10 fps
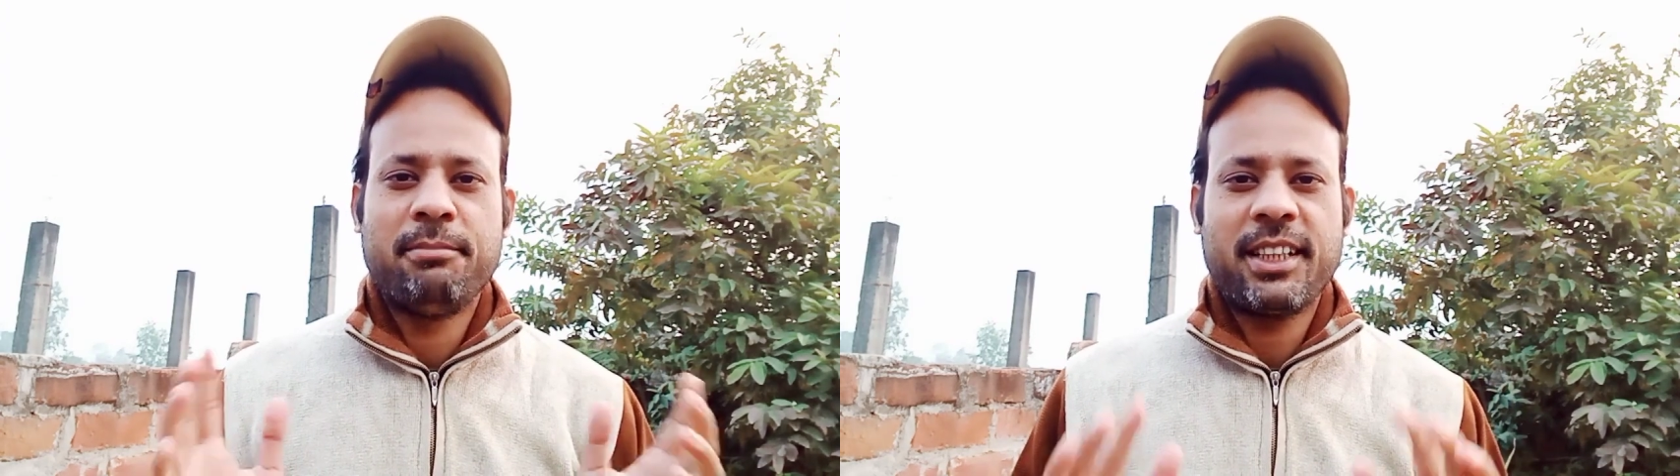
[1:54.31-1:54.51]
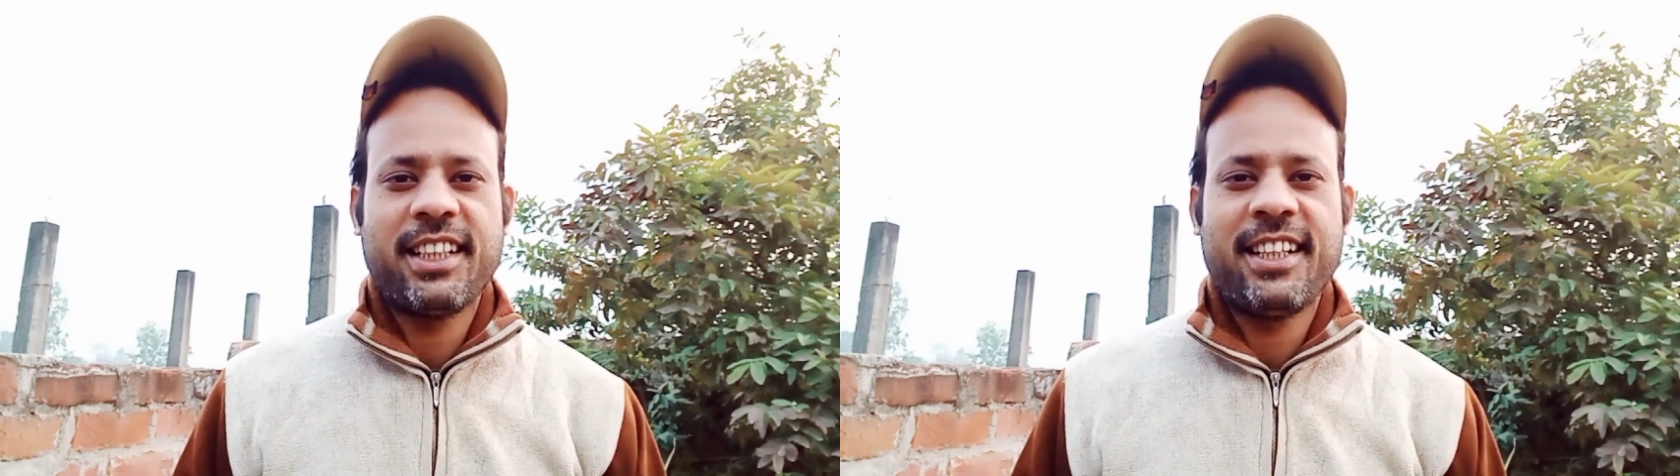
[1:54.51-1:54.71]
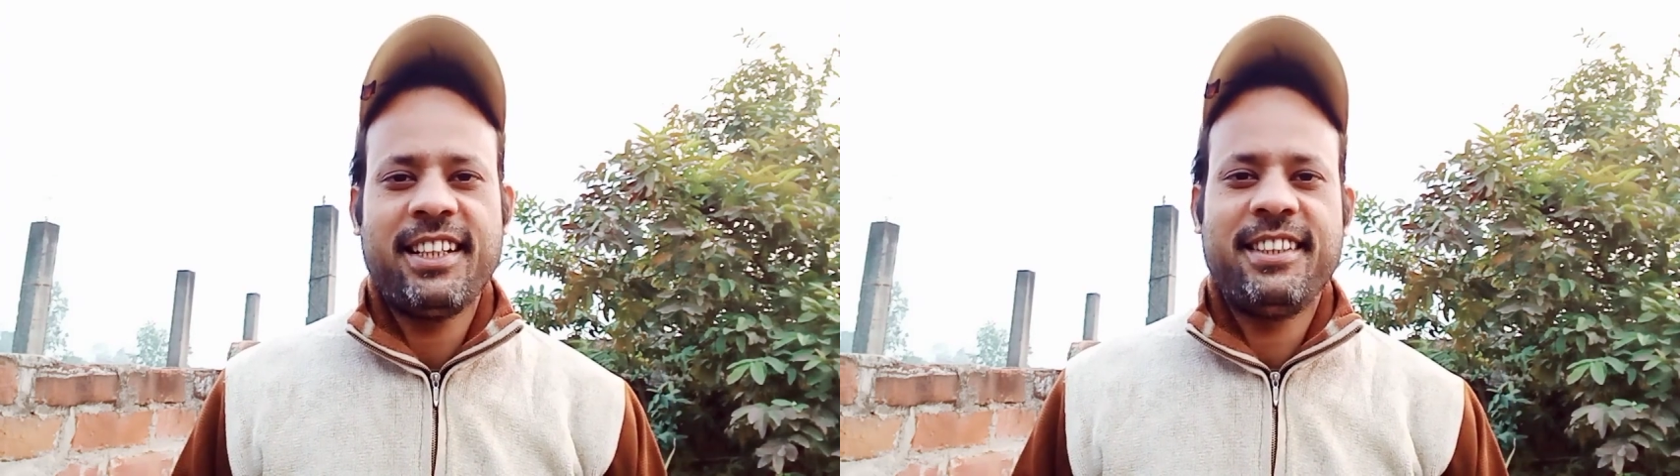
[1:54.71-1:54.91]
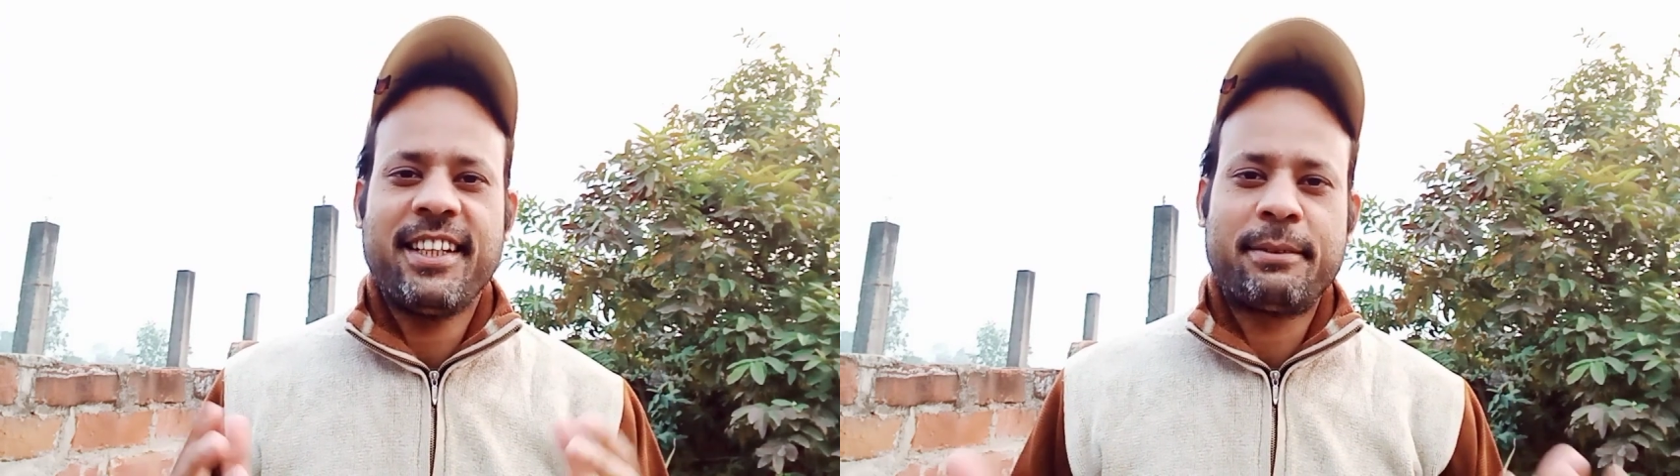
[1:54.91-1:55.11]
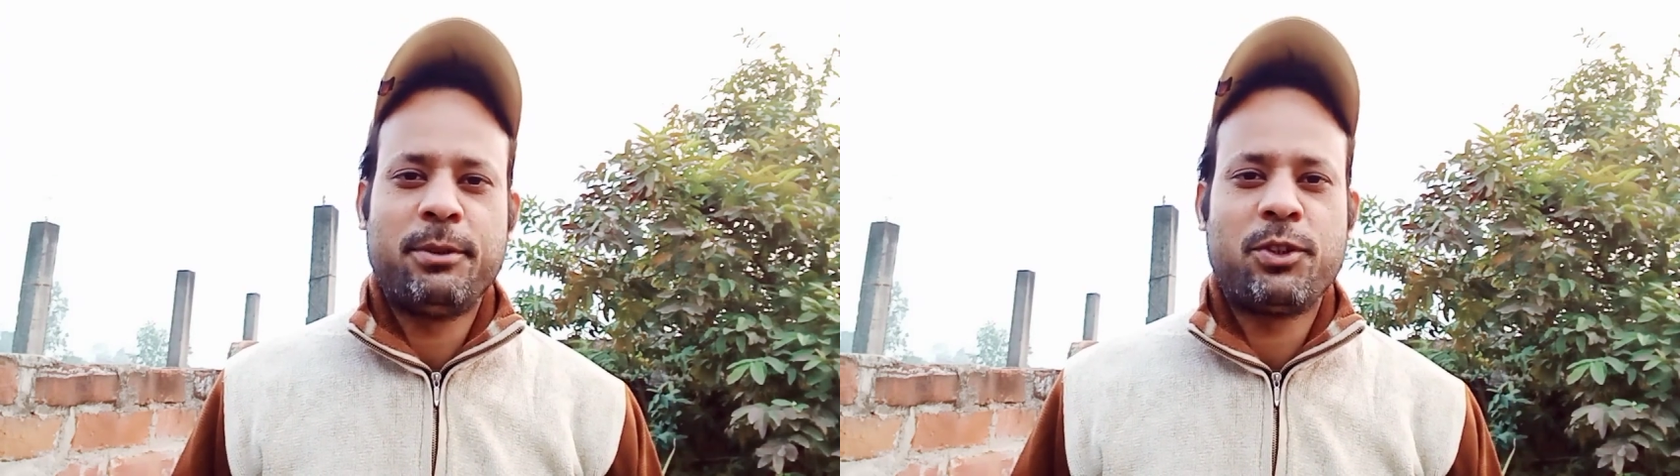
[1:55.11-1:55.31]
मिलते हैं
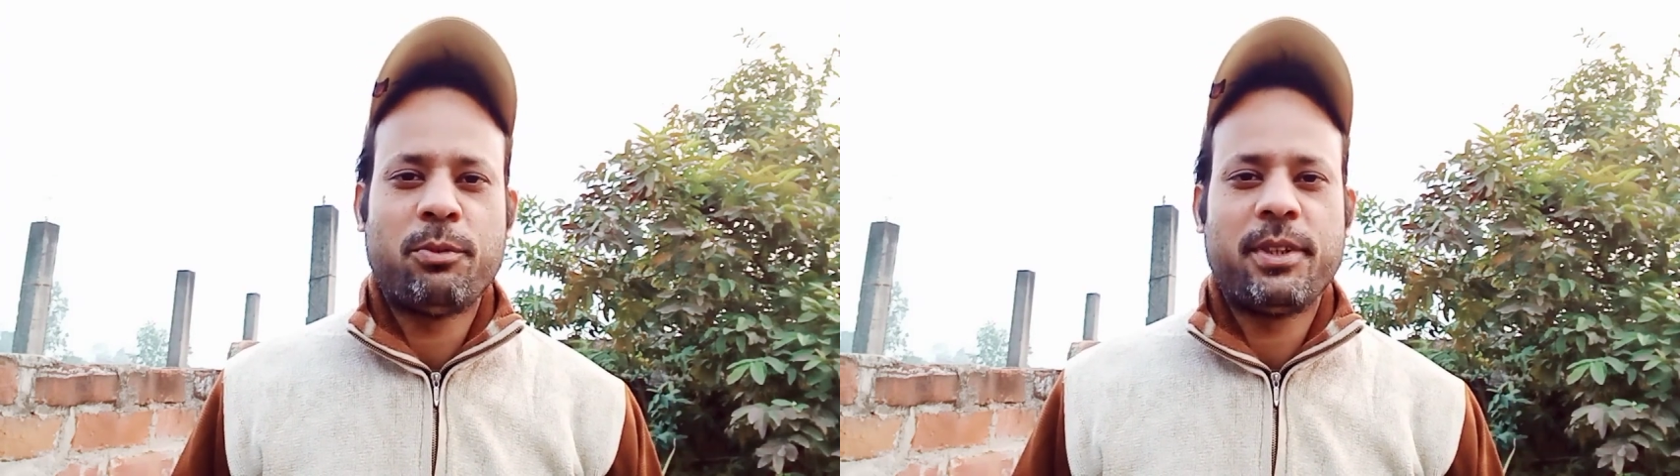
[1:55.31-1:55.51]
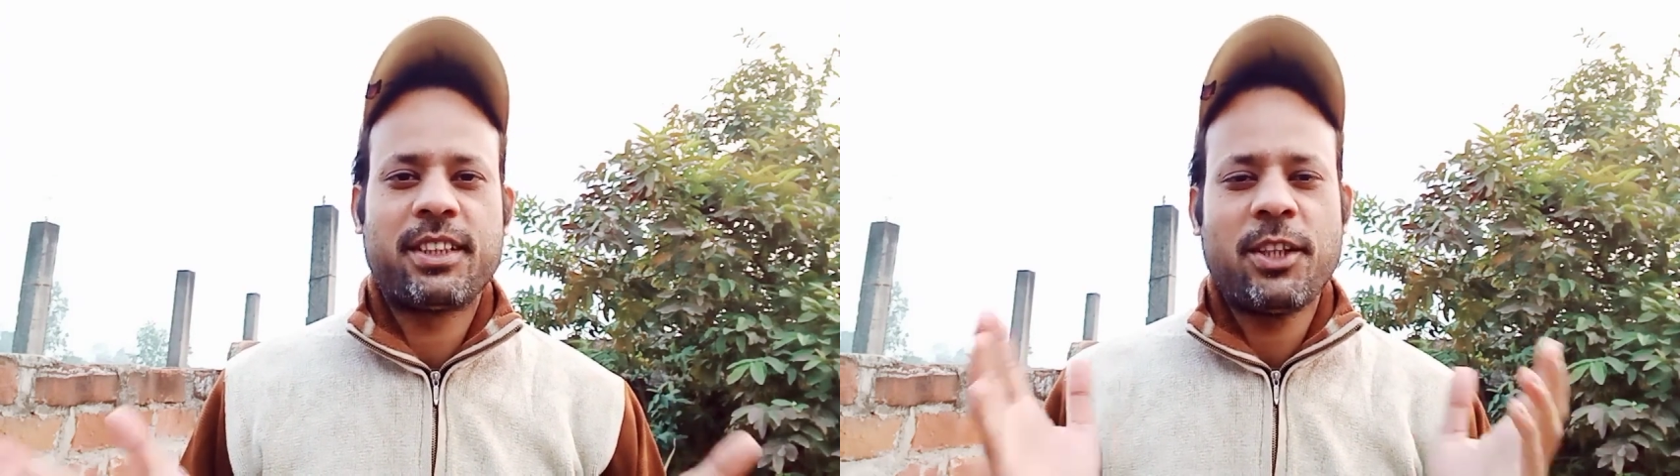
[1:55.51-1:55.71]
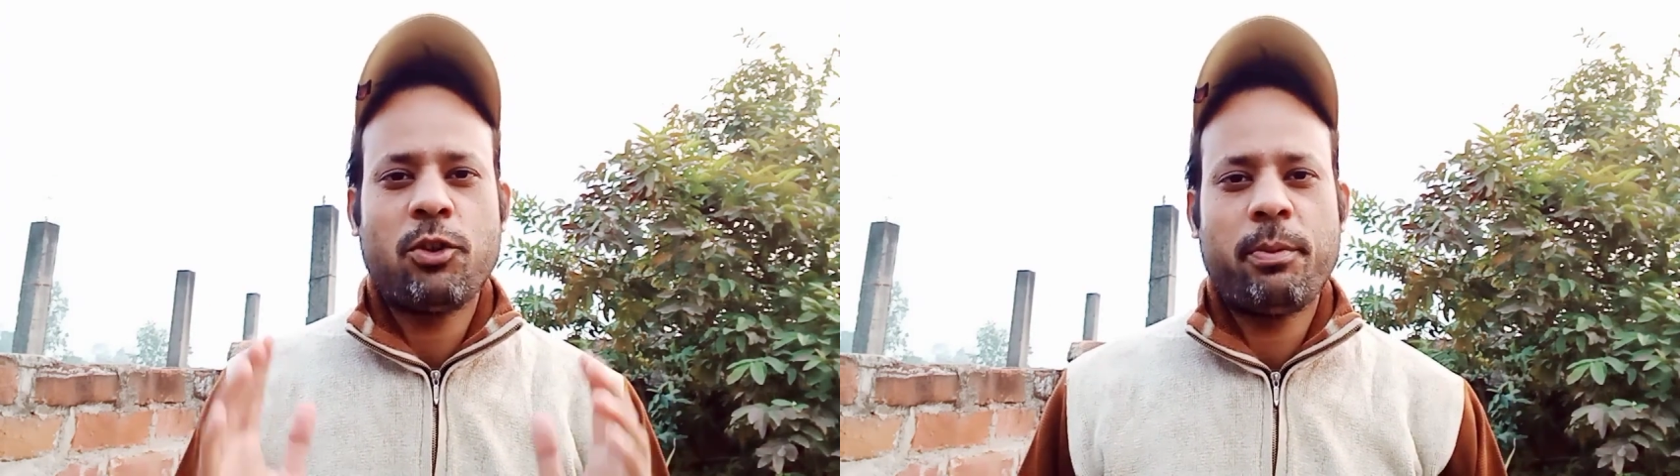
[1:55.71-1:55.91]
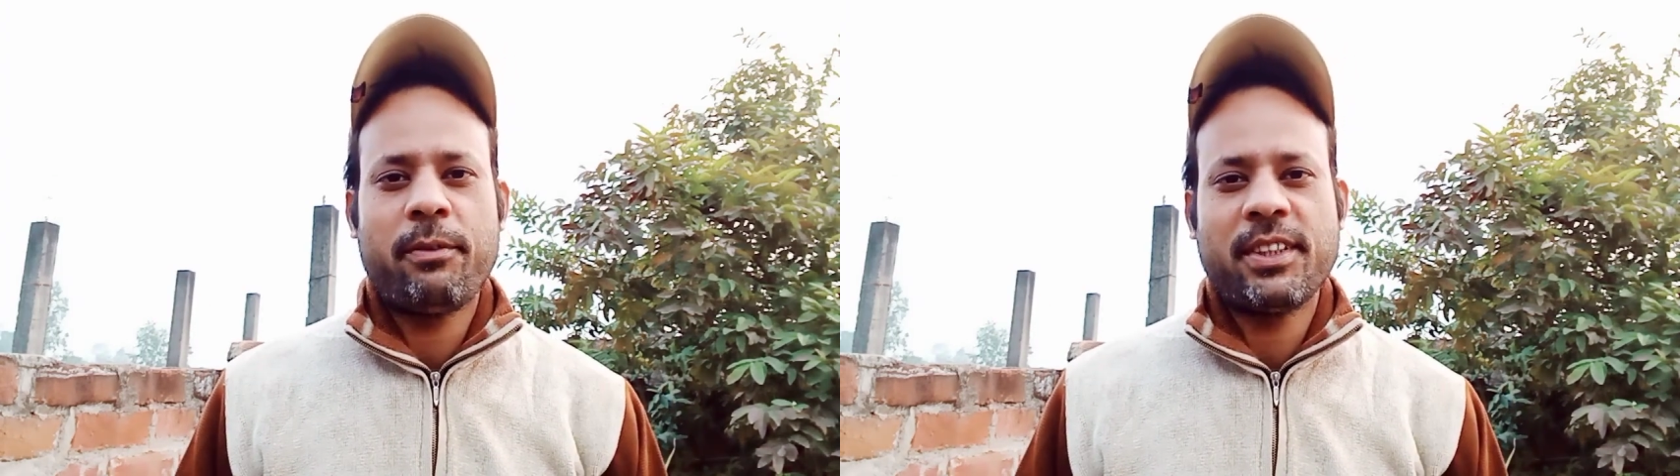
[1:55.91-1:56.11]
नेक्स्ट वीडियो में थैंक यू फॉर